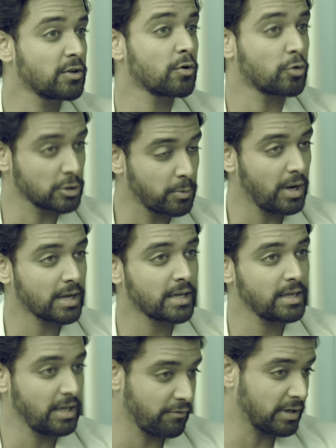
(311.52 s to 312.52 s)
أنا عرضت
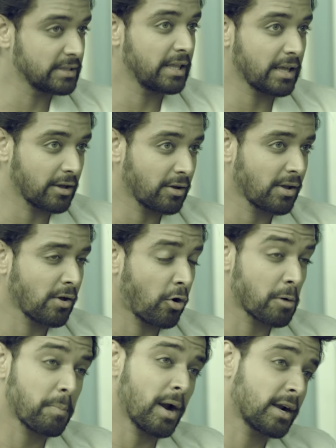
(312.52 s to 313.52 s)
عليها الموضوع
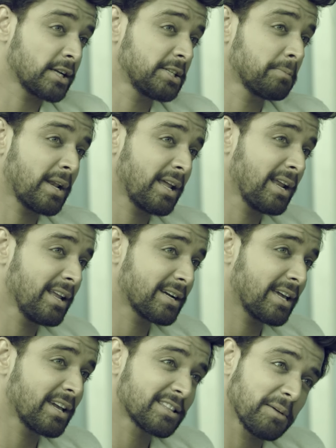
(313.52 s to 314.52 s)
وطلبت منا نكون
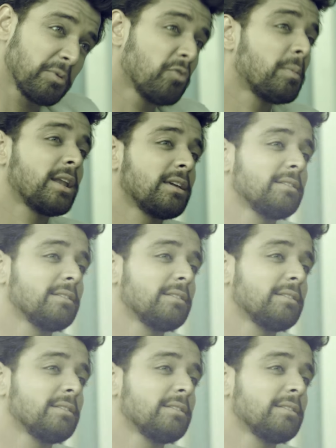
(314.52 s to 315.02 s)
شركاء ما رح